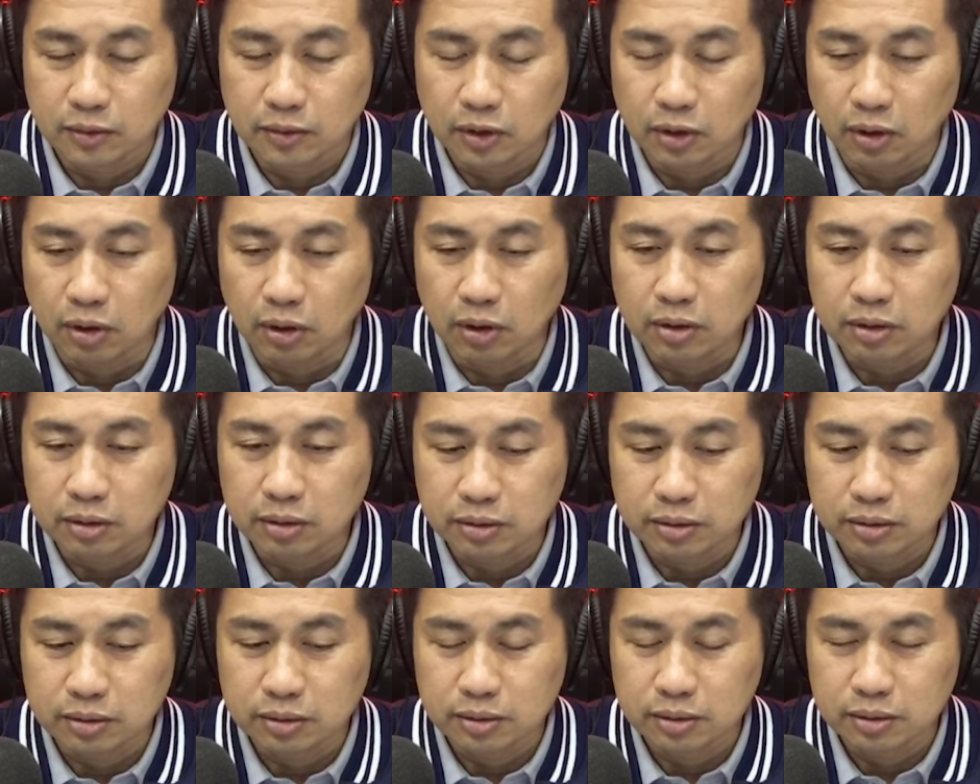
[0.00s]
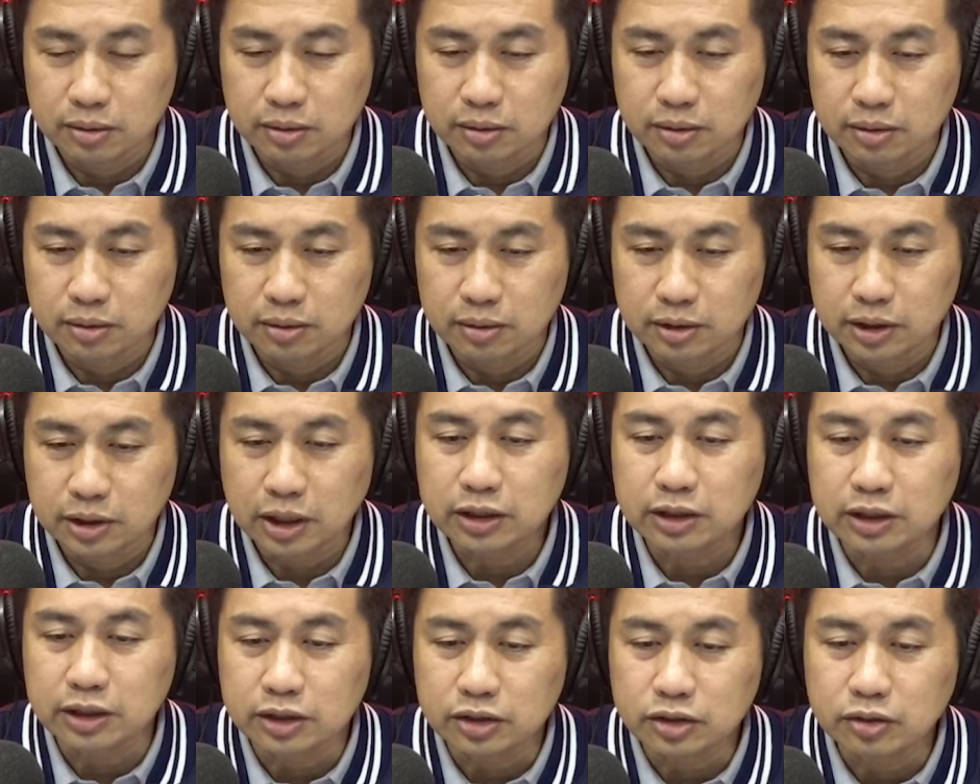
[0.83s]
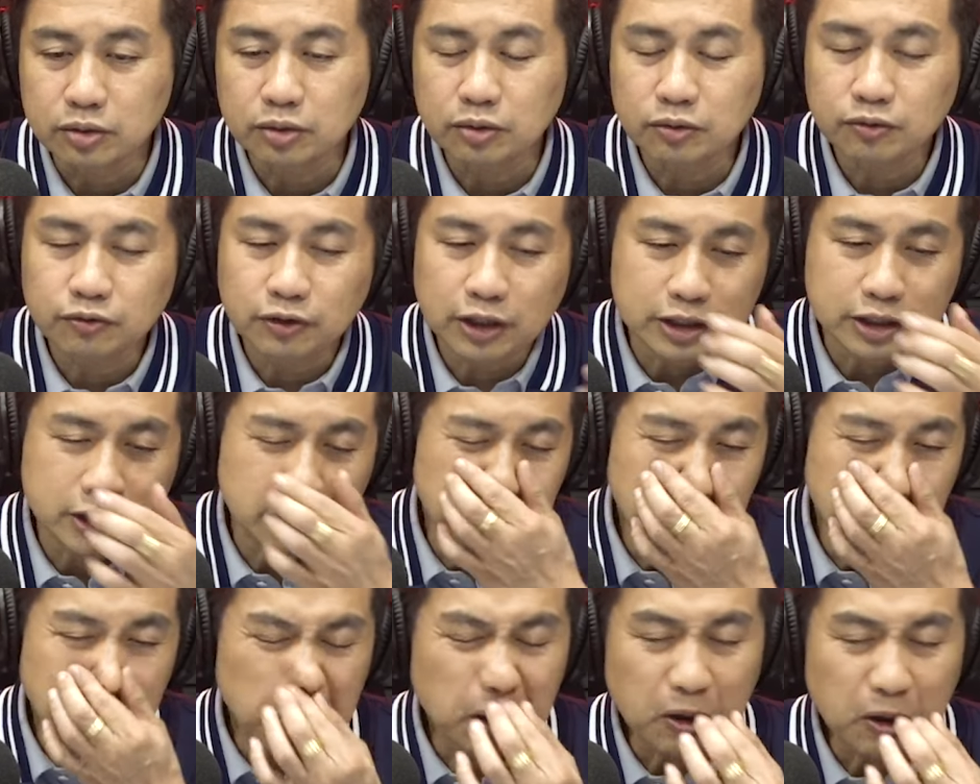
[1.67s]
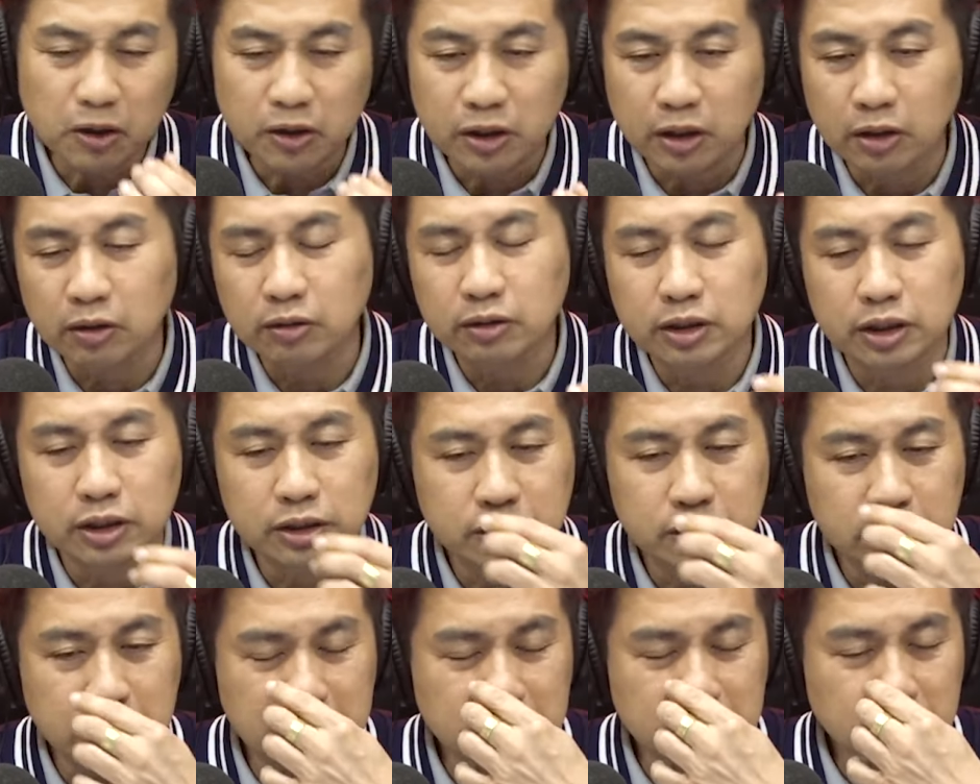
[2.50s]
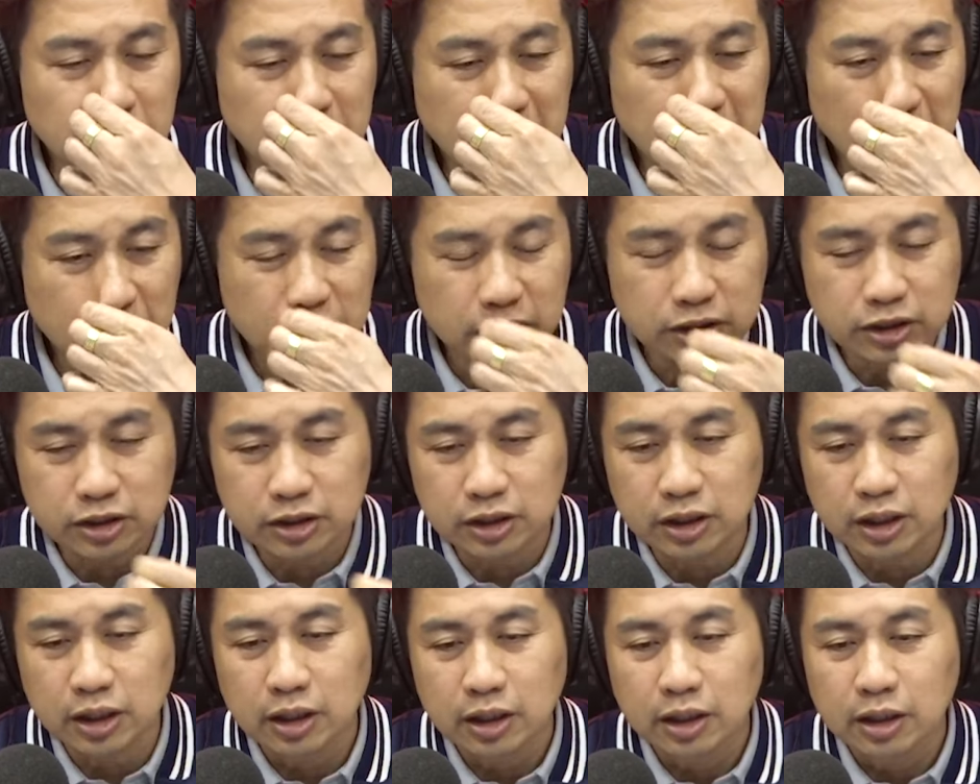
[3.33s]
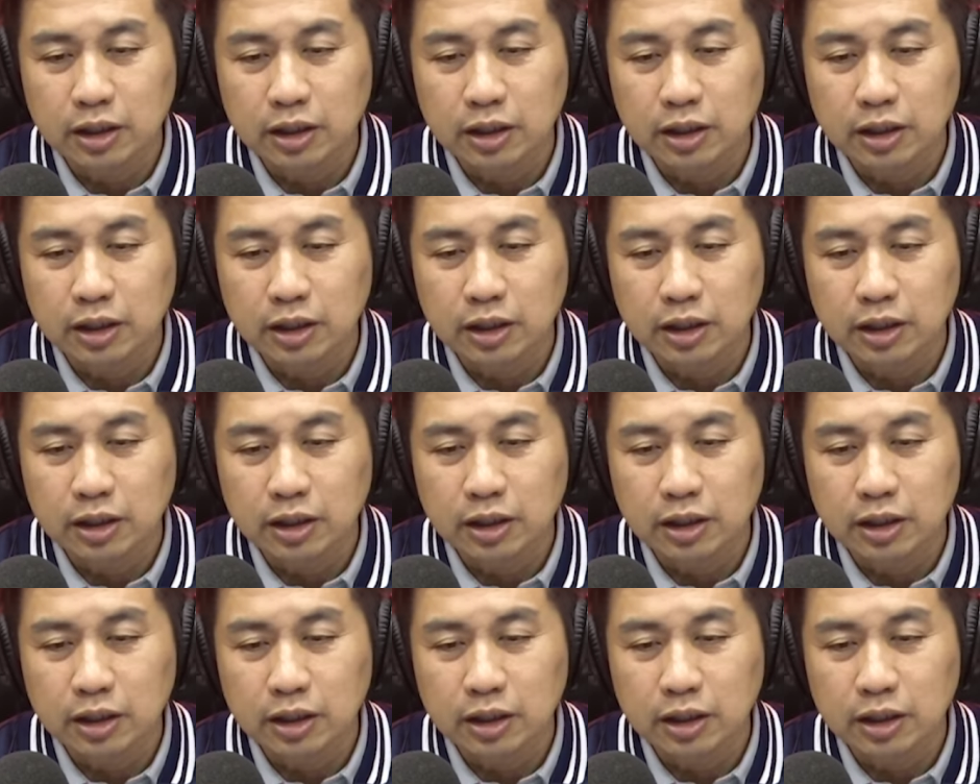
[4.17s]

哦。 这样你就 flexible 咯，然后你你重要的是，